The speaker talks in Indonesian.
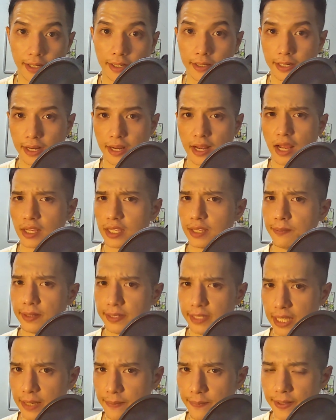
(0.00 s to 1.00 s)
Nah,
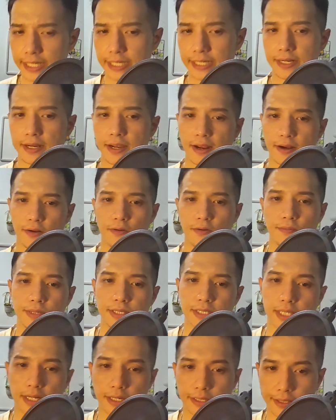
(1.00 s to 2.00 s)
akibatnya apa nih? Kalau
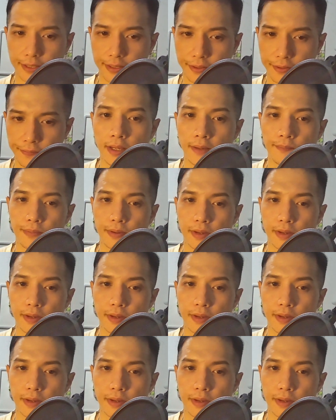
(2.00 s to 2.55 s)
misalnya uh,